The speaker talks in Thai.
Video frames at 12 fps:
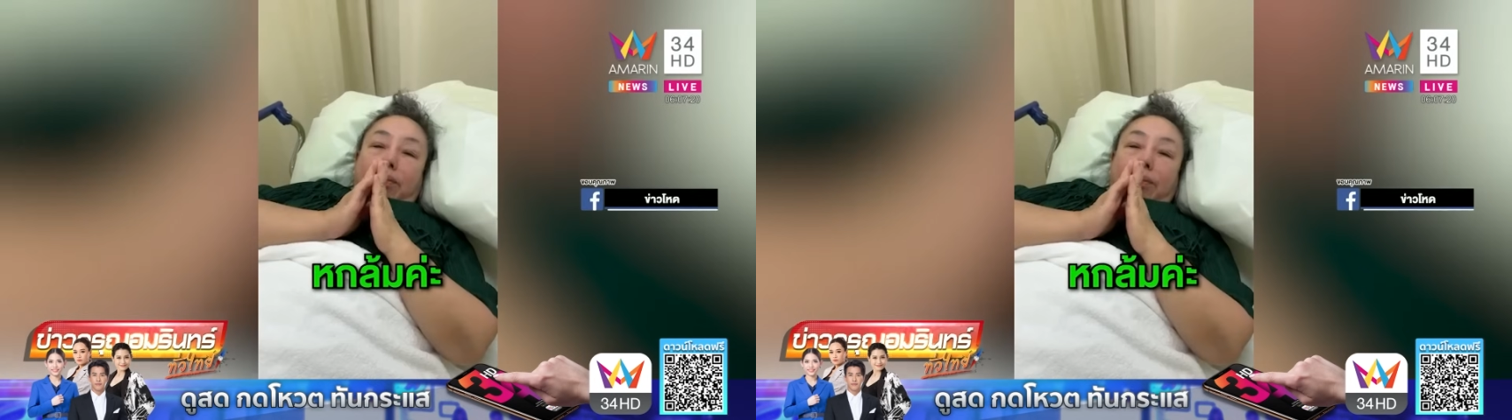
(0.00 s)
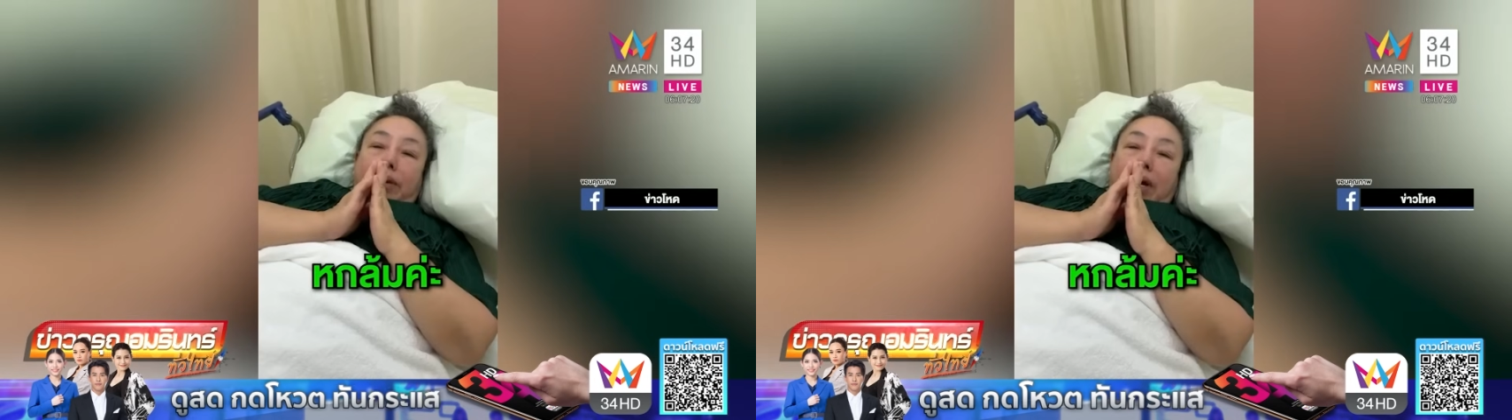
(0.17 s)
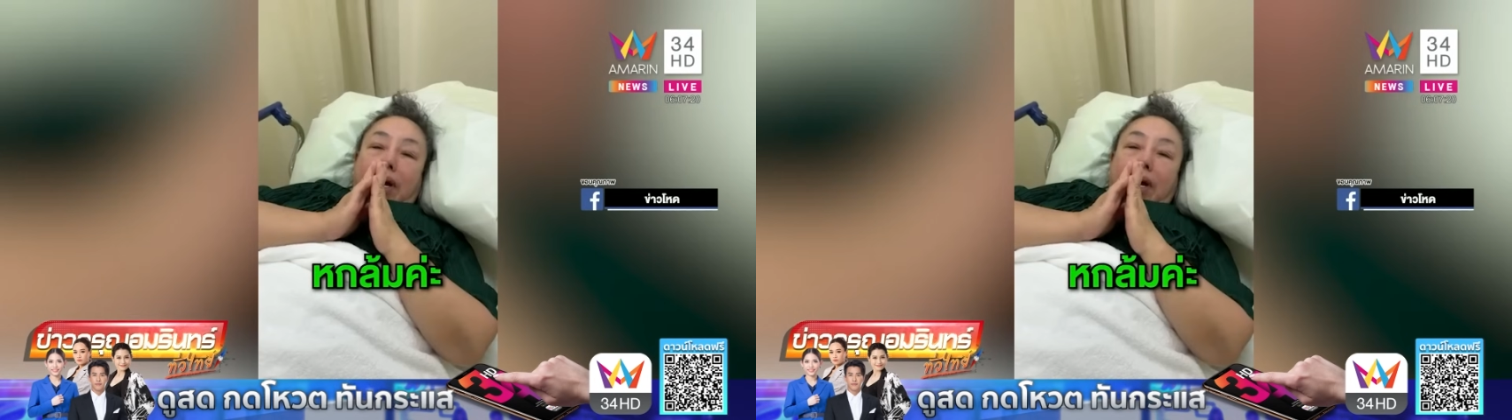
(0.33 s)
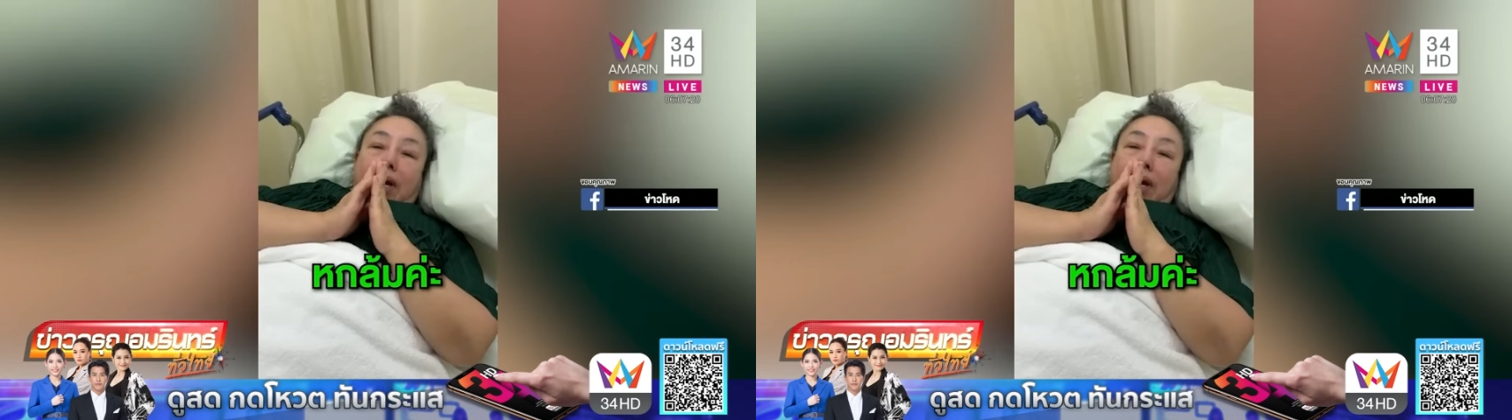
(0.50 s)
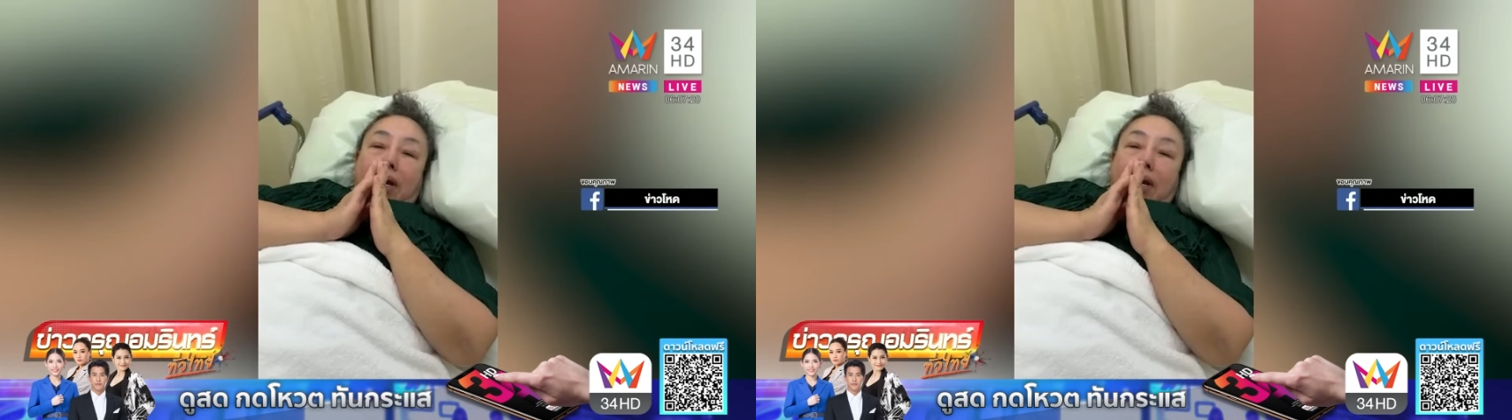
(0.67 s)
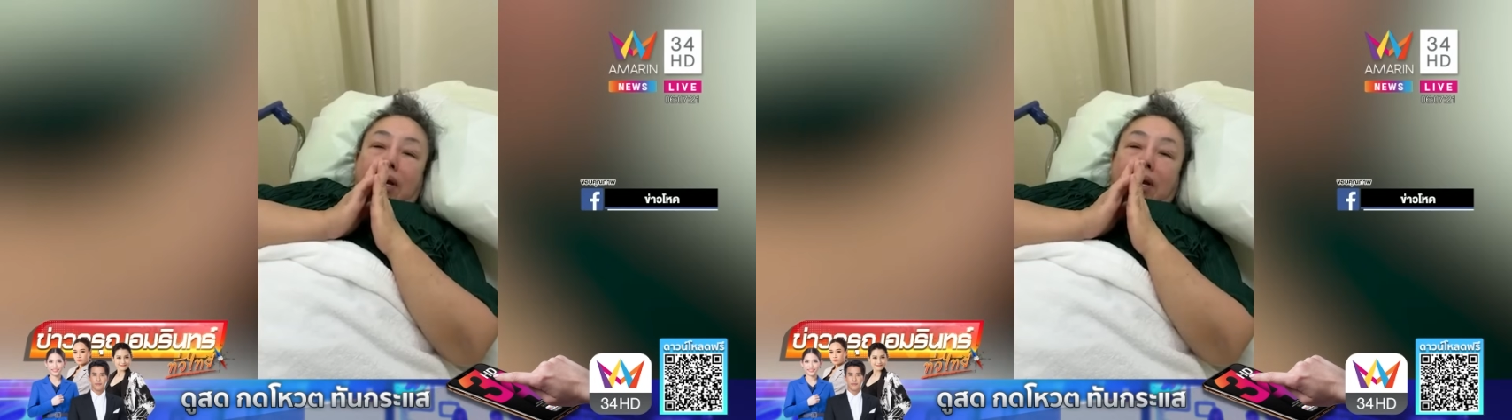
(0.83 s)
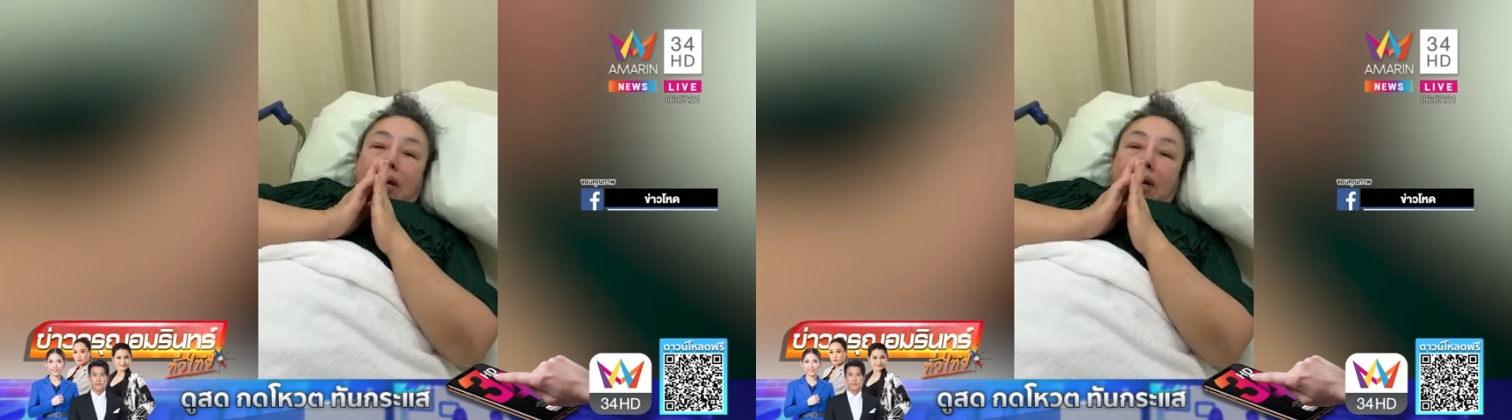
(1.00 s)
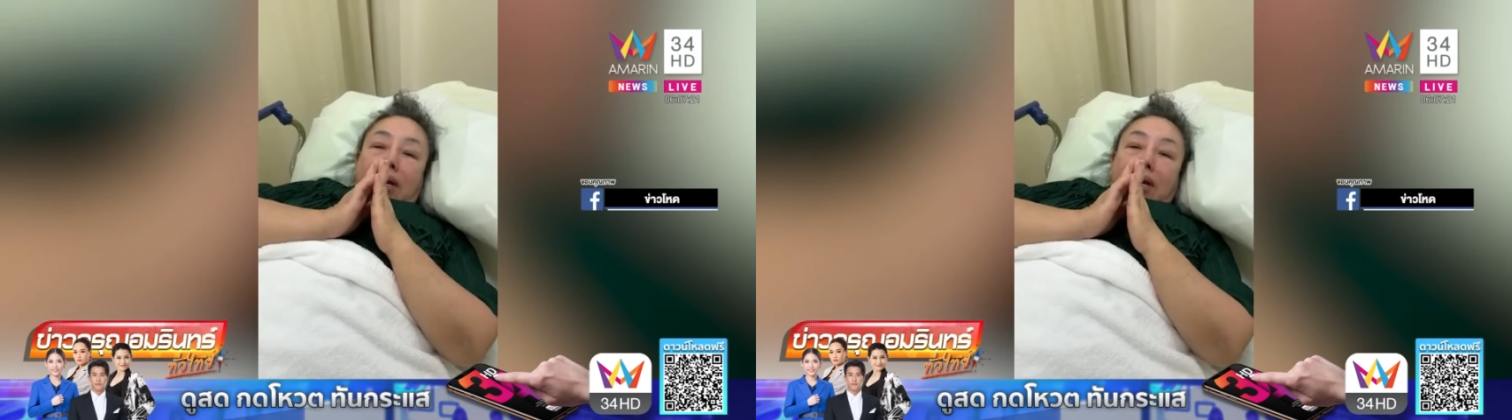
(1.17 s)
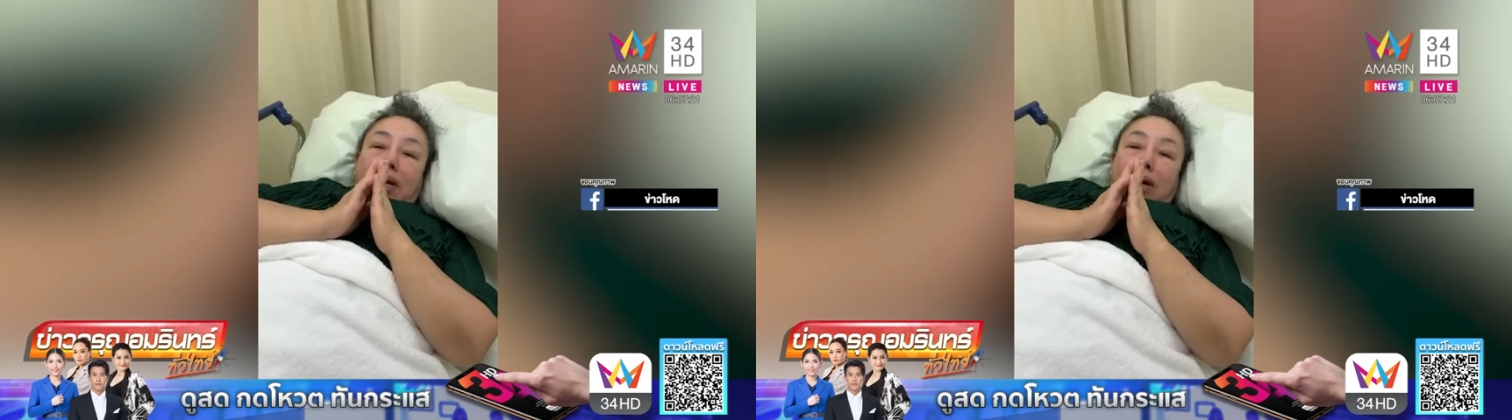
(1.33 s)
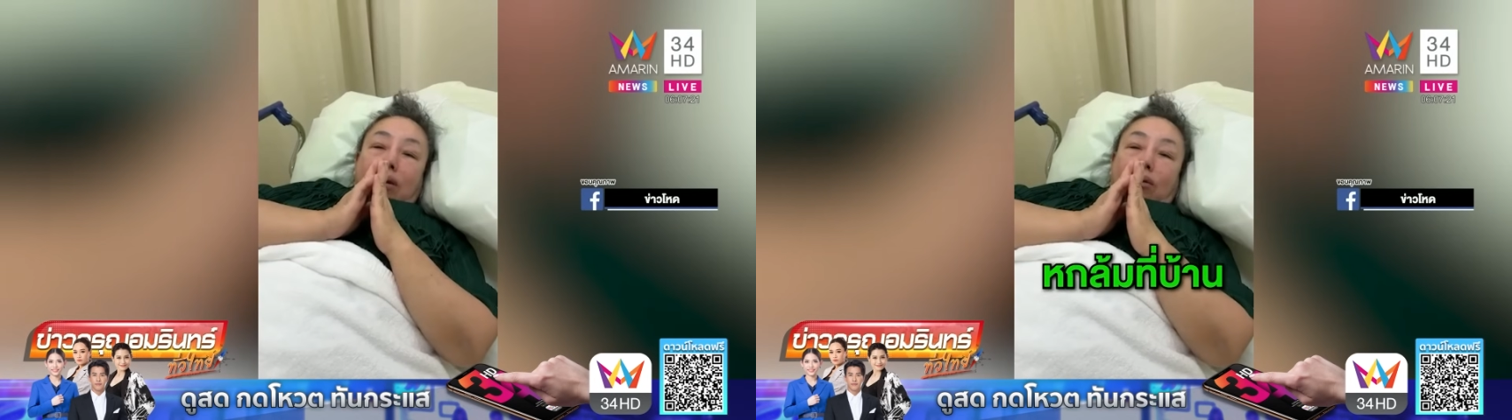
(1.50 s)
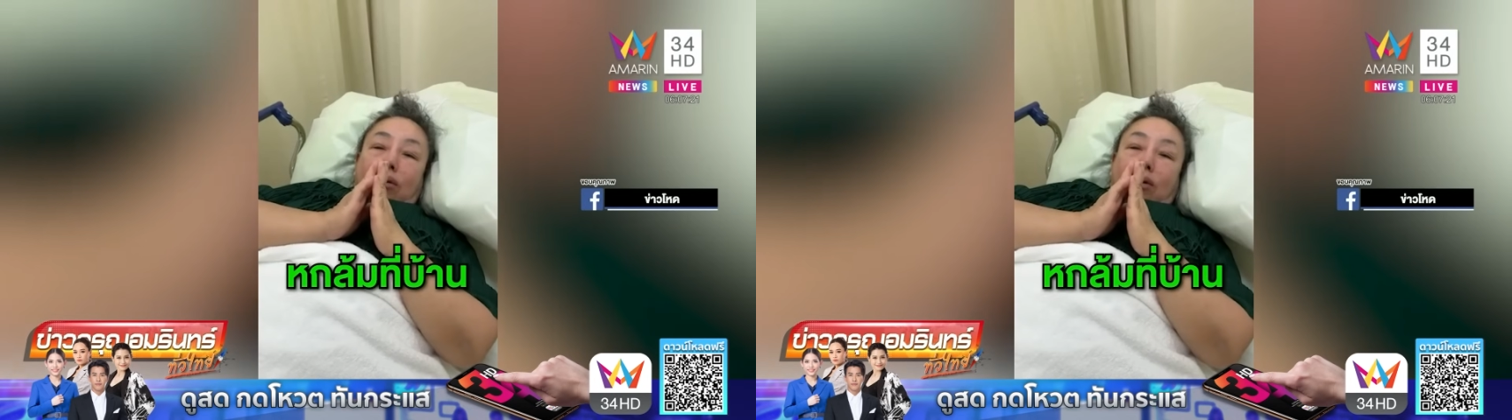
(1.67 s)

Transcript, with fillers: ผมแฟนขาห